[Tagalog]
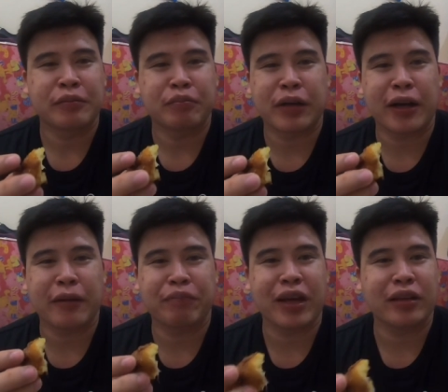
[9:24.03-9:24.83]
para
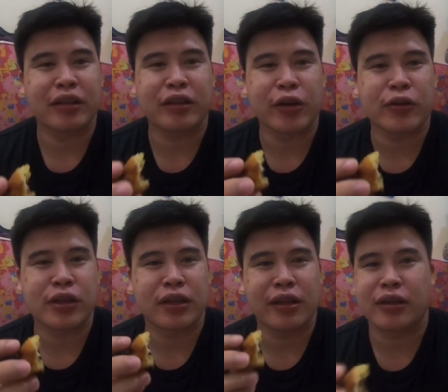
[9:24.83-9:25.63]
updated kayo
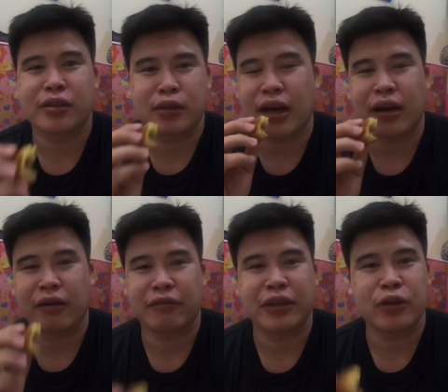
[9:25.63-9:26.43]
sa next uh,
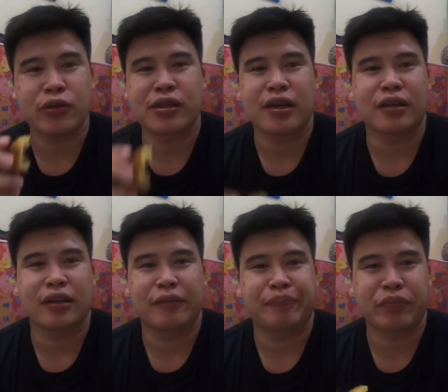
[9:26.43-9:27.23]
videos
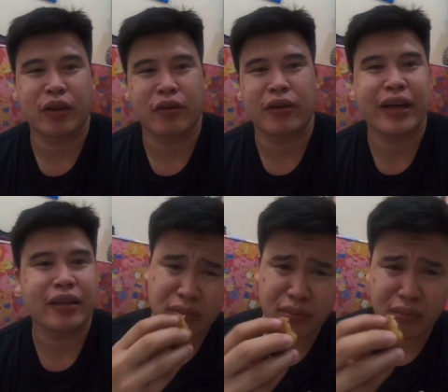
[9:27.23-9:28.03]
natin. Alright?
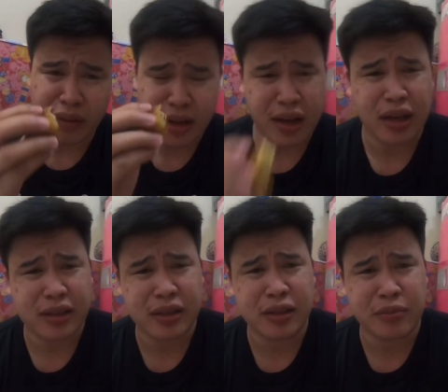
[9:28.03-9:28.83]
Uh,
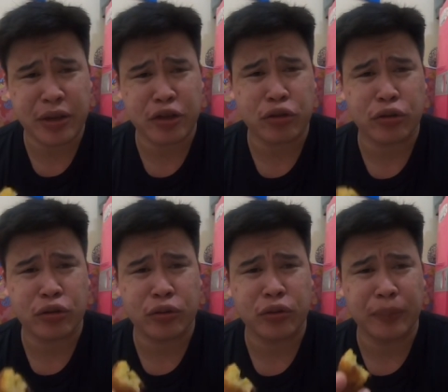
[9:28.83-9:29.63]
since
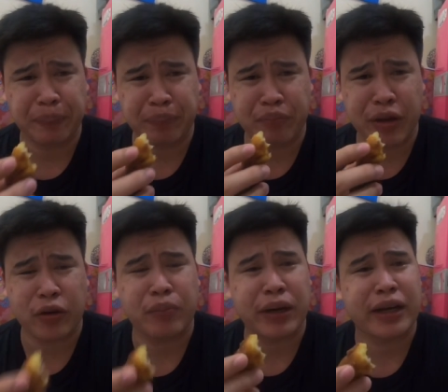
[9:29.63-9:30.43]
medyo
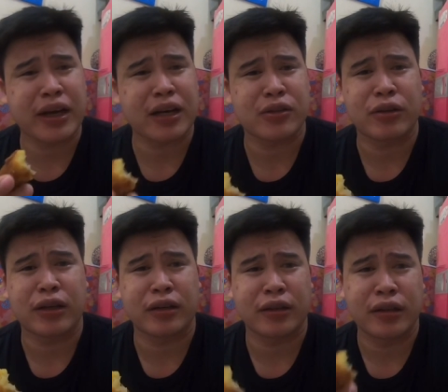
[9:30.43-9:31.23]
meron pa rin kaso
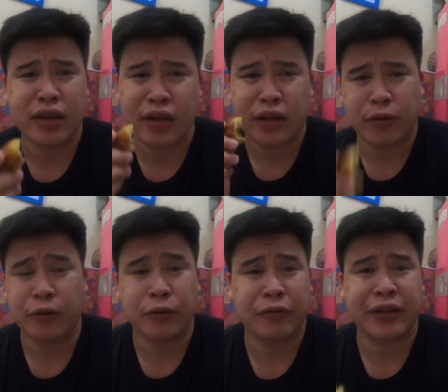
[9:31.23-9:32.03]
ng
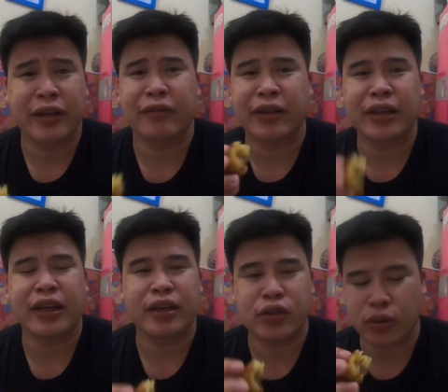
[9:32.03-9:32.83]
COVID
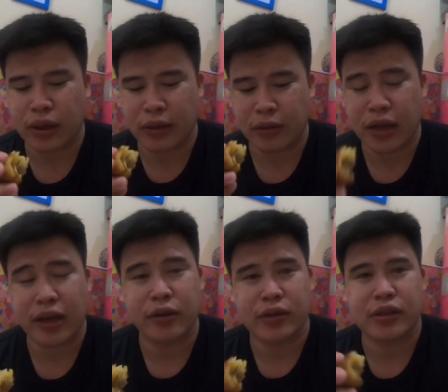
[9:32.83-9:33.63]
everyday, so ano
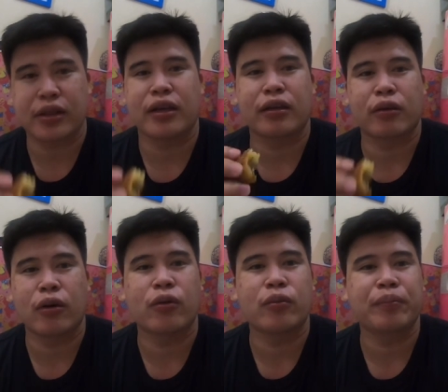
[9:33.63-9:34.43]
tayo, stay at
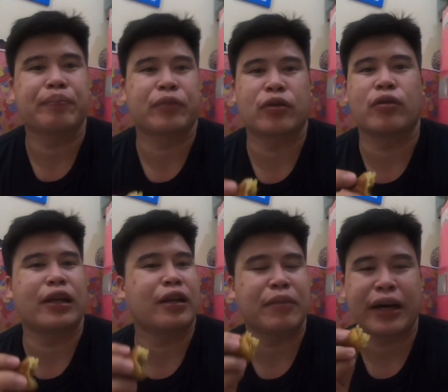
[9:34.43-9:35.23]
home. Kung wala
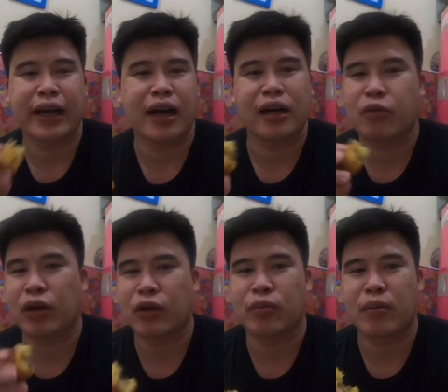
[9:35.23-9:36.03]
namang kailangan, huwag
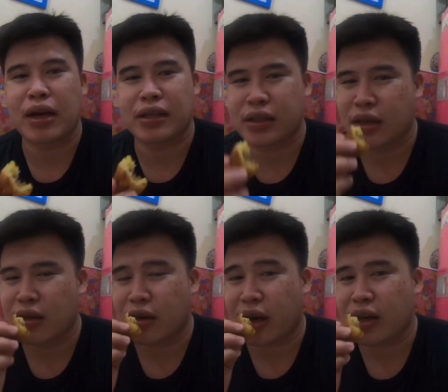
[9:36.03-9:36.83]
lumabas.
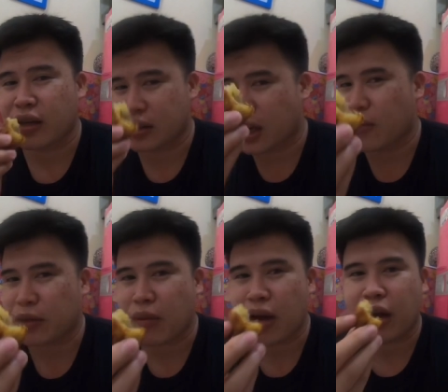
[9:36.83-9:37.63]
Okay? Salamat
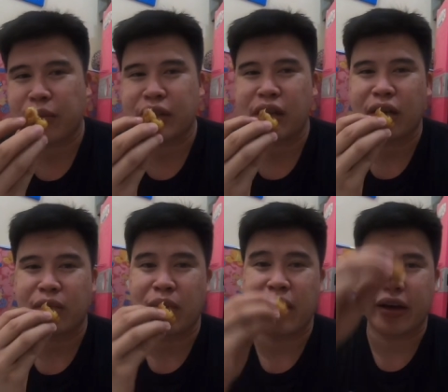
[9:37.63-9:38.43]
mga kapadyak.
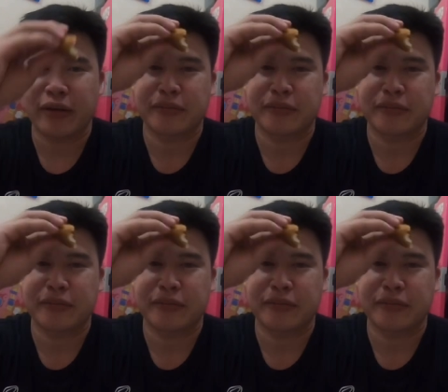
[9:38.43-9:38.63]
Bye-bye.